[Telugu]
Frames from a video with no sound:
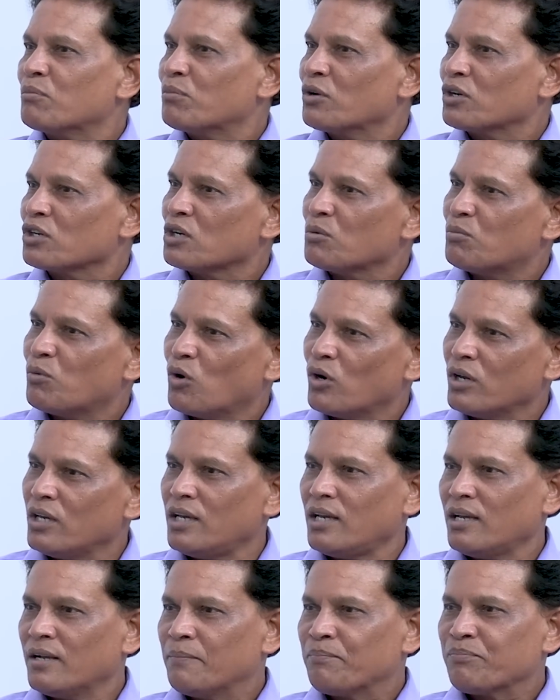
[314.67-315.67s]

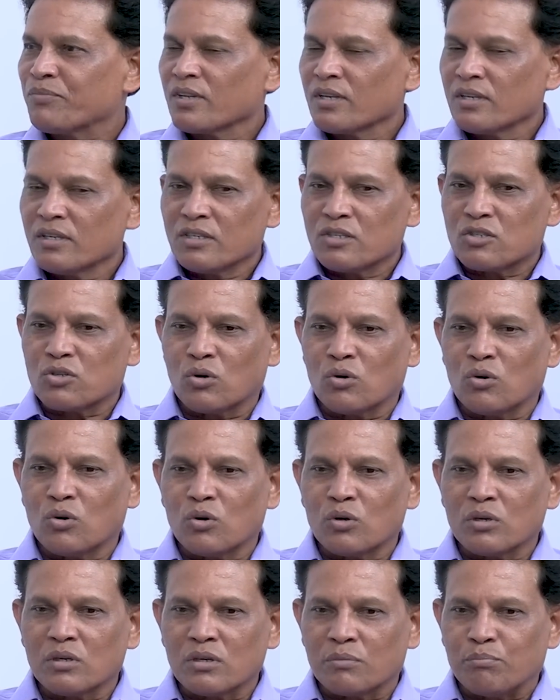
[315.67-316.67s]
పొంగిపోయి సో
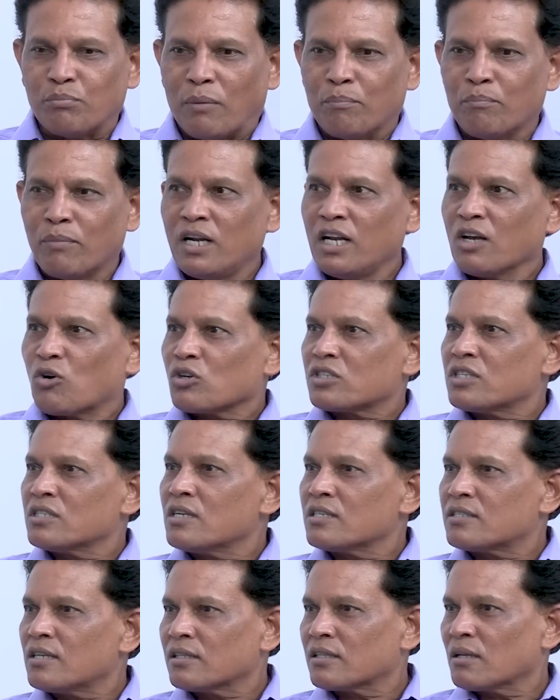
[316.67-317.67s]
మమ్మల్ని
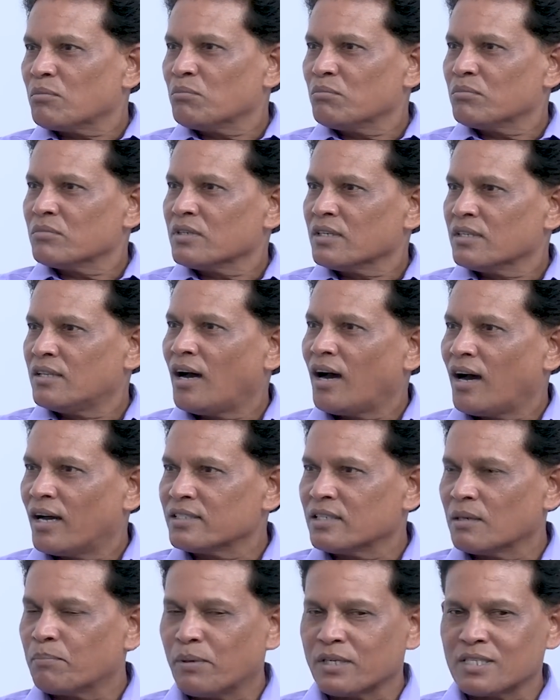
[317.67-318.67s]
క్వశ్చన్ చేసేంత ఇదా
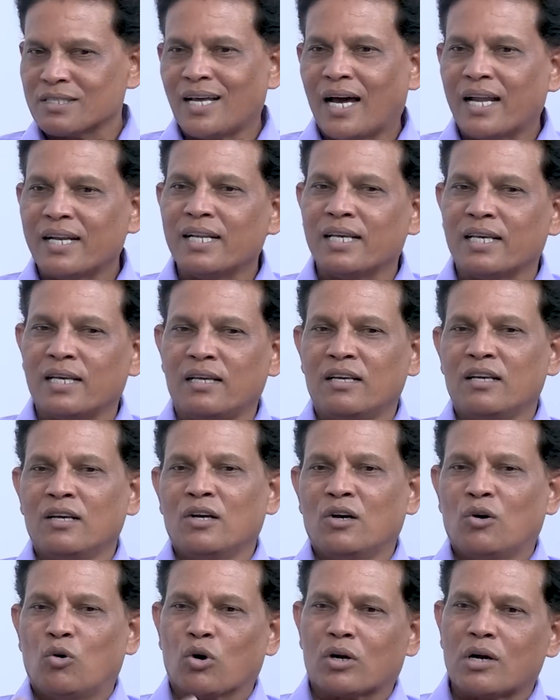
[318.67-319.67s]
అని చెప్పేసి దాన్ని
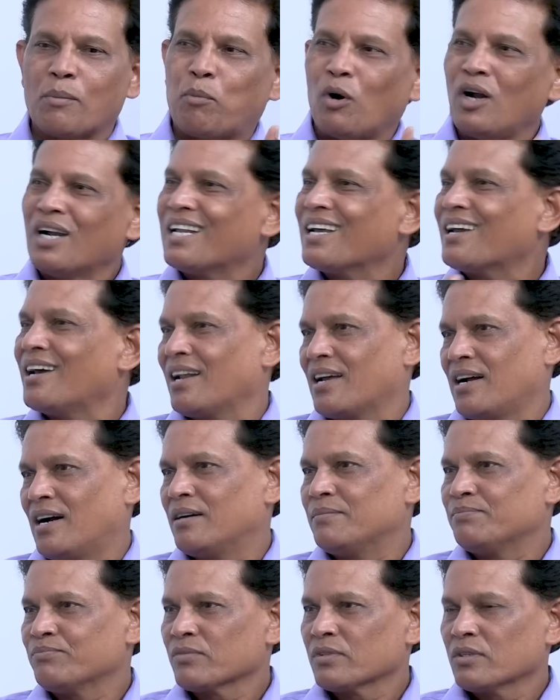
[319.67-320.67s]
ఒక పొలిటికల్గా
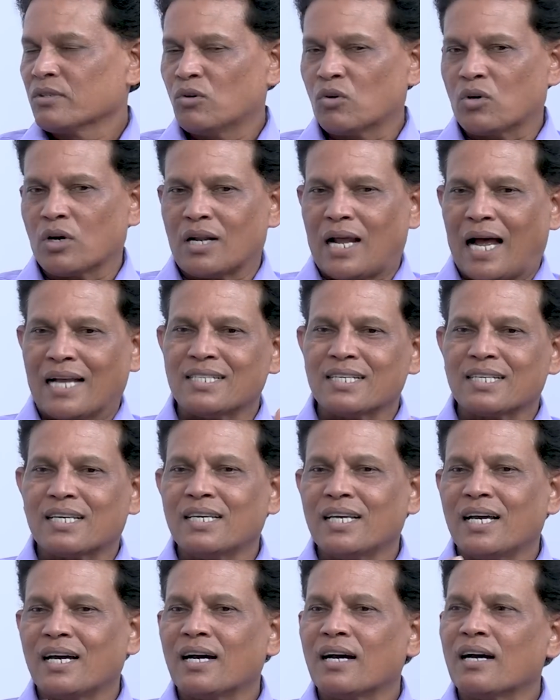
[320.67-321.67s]
ఒక
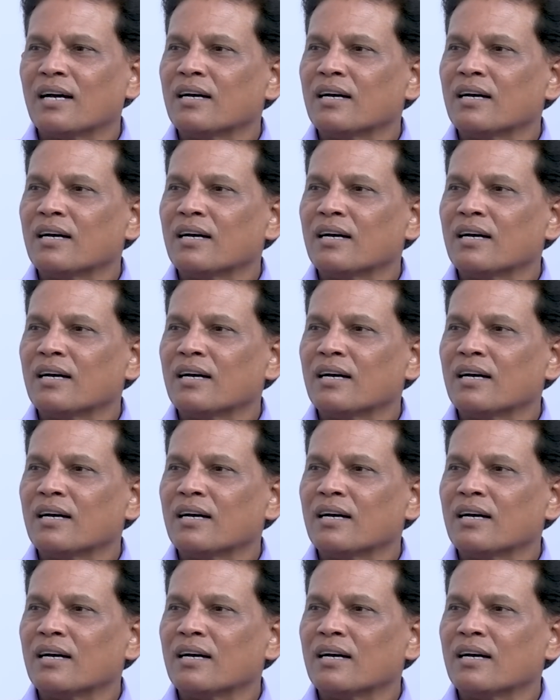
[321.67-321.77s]
రాజకీయ